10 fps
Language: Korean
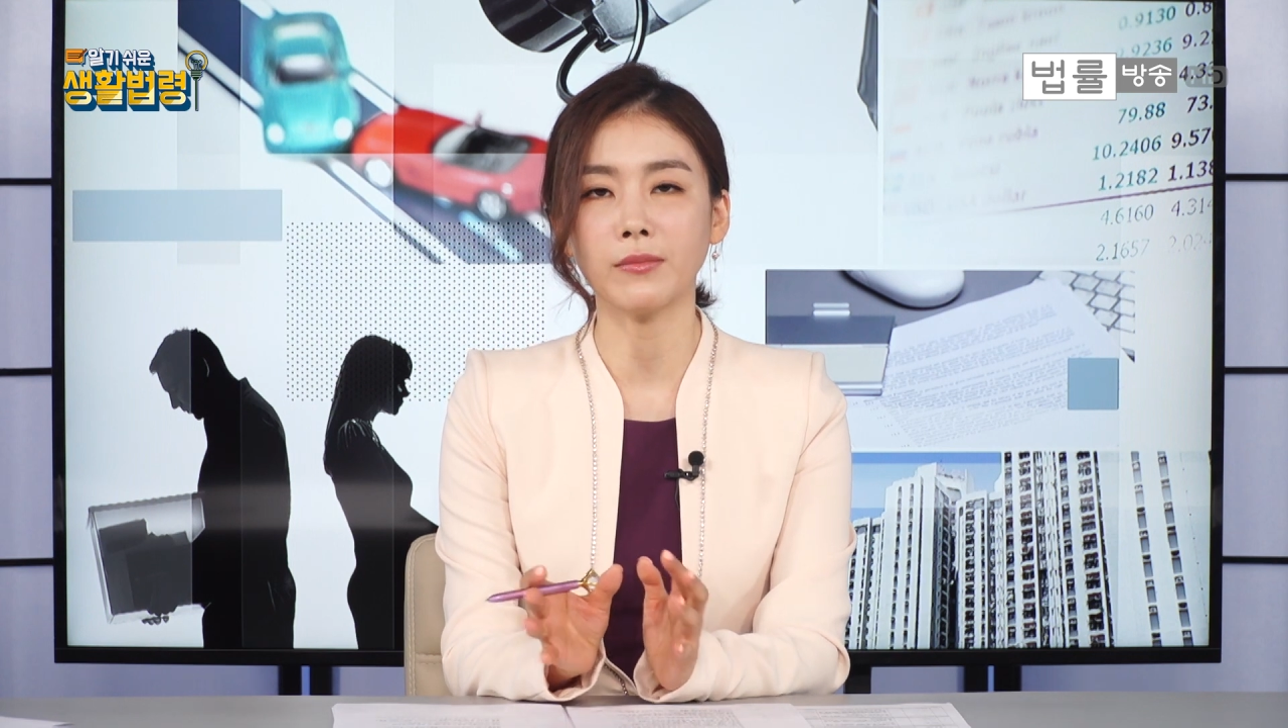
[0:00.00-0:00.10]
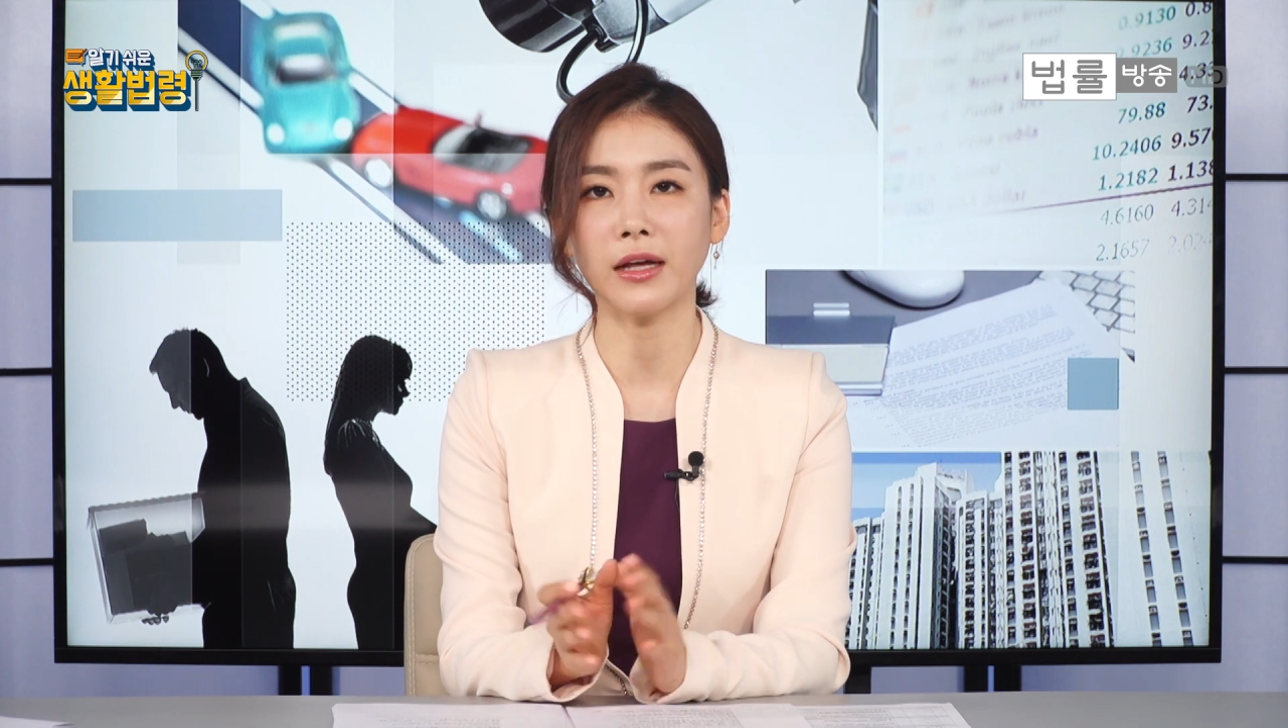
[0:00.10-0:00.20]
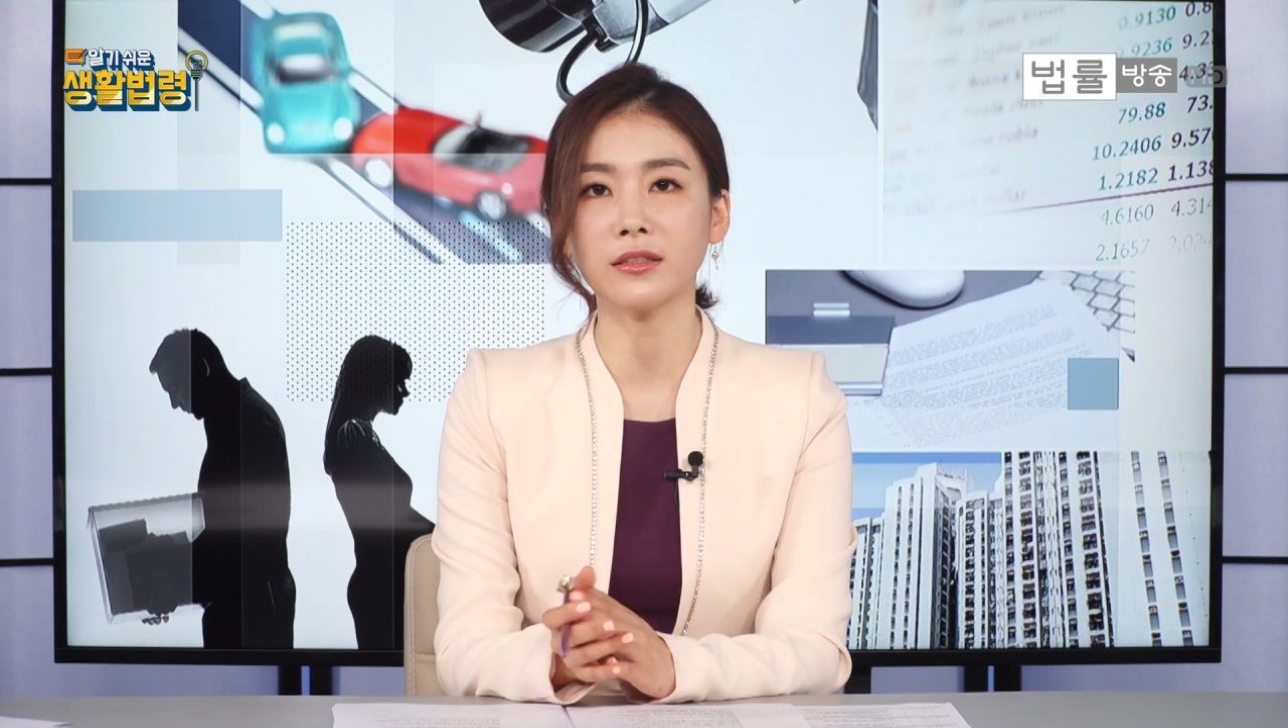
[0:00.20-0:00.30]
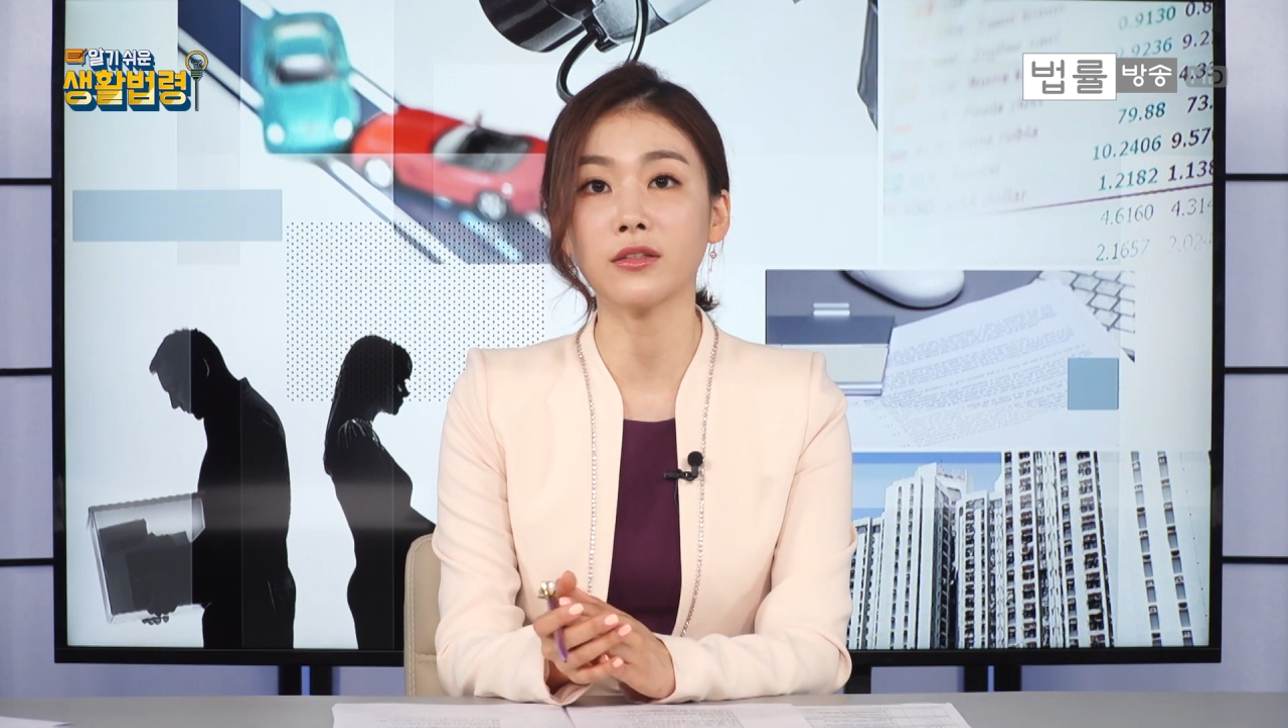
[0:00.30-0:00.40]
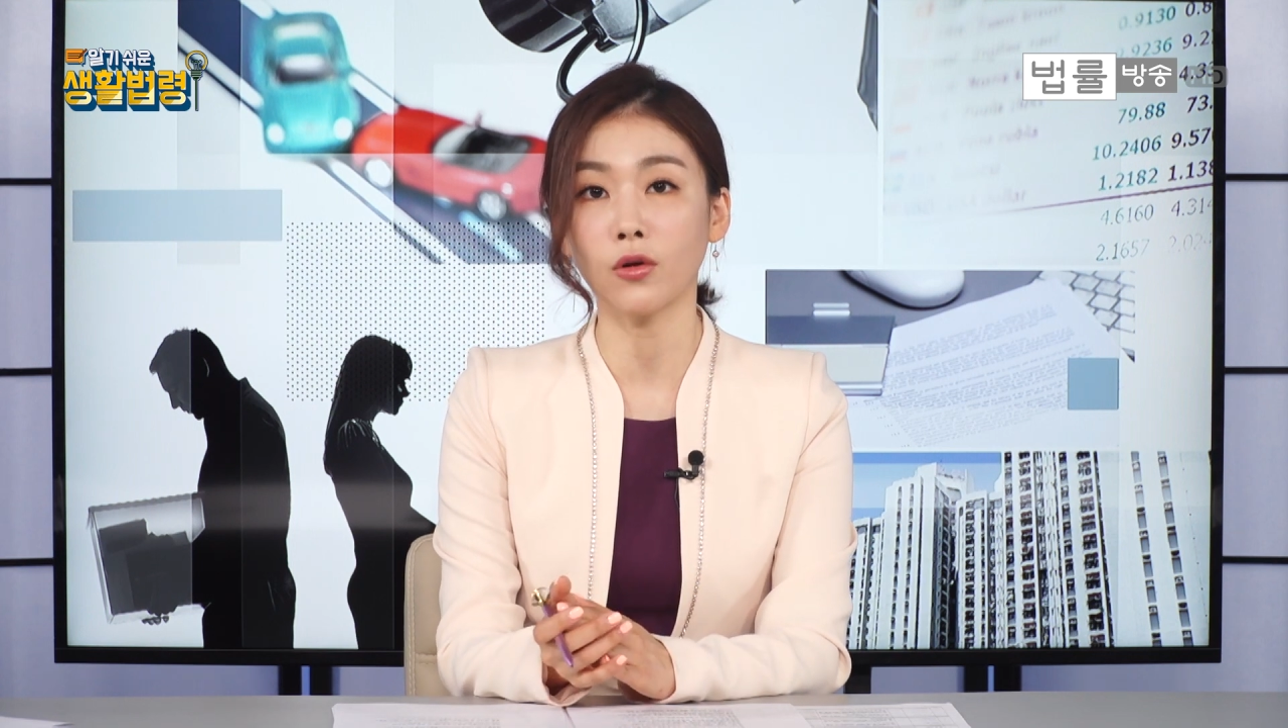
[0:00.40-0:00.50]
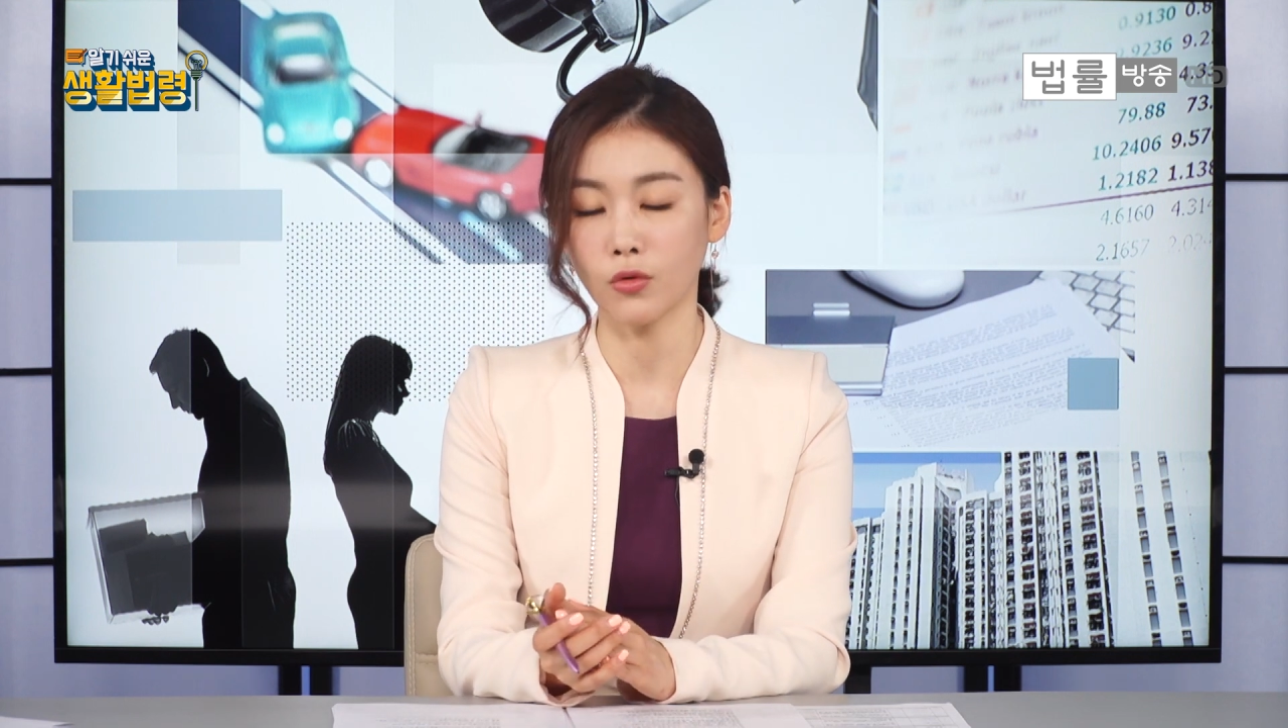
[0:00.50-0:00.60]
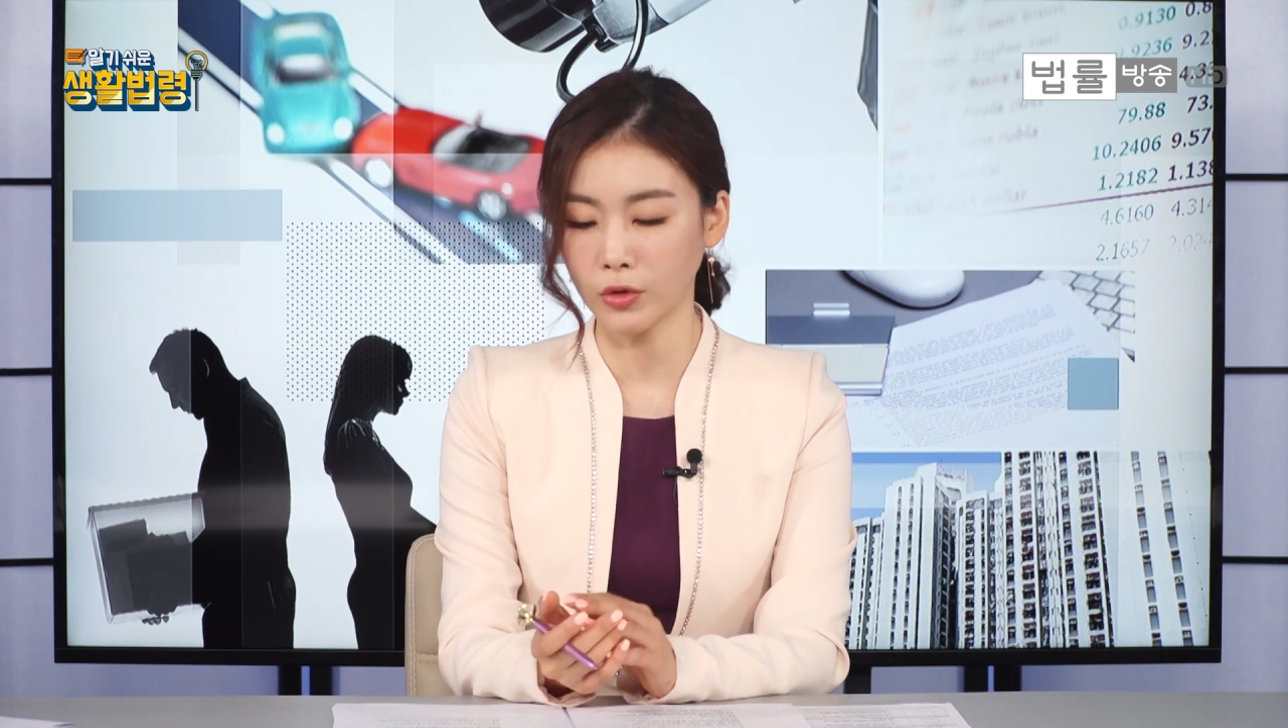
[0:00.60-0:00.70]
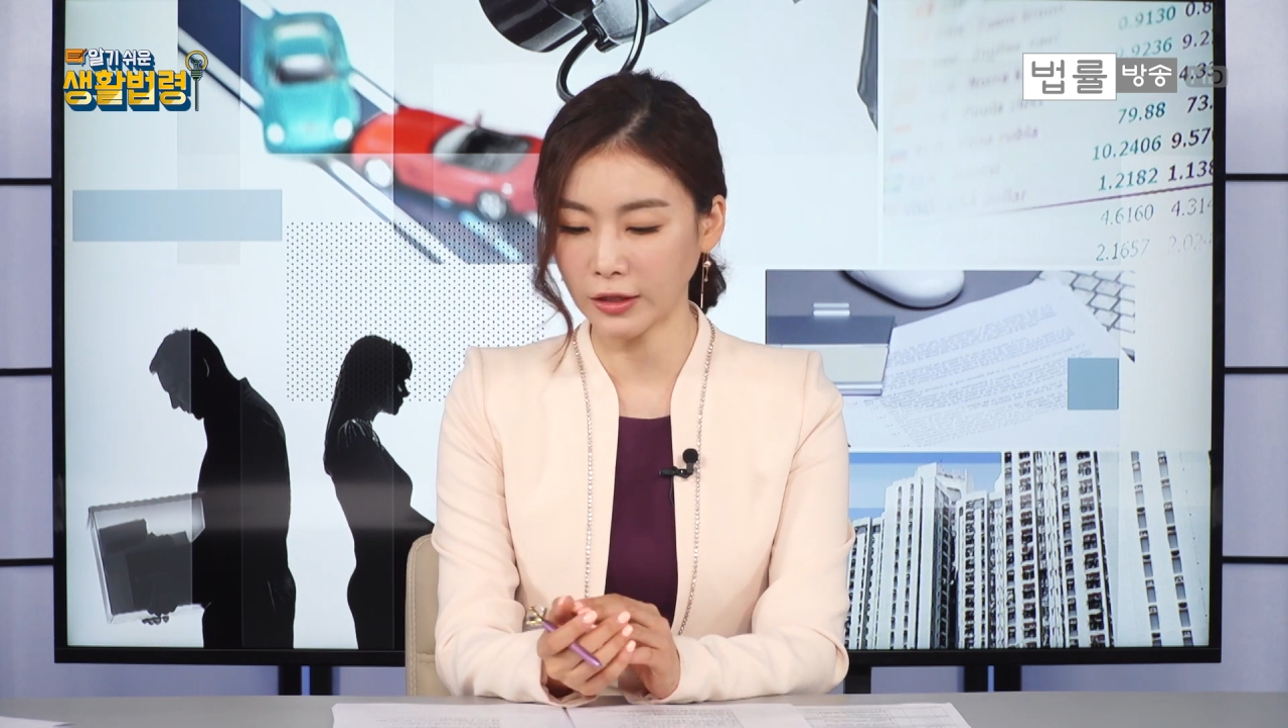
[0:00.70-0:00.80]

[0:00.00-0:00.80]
마신 걸로